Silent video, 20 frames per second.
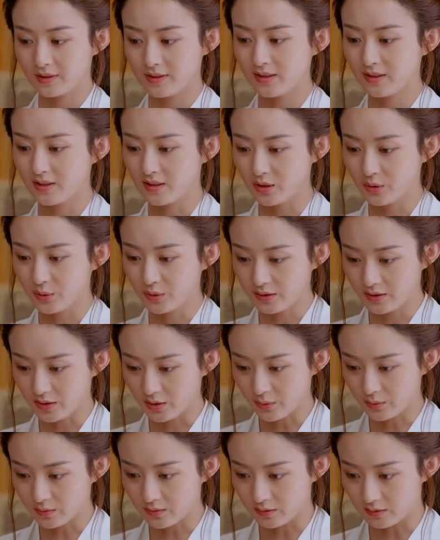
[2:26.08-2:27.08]
thương thương chị
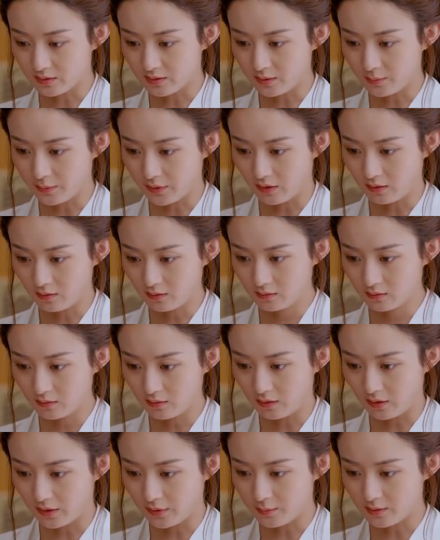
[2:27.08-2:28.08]
tiểu thương thương đúng
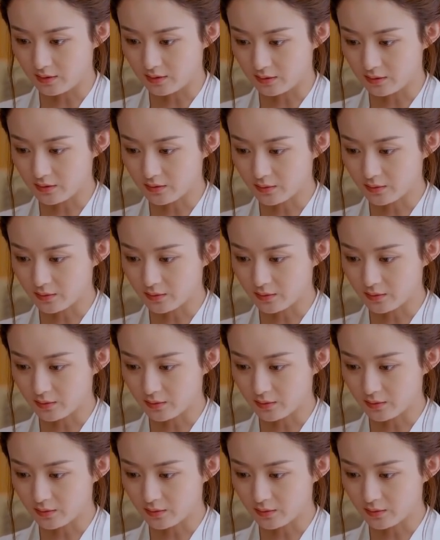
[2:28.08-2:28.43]
chỗ tiểu mà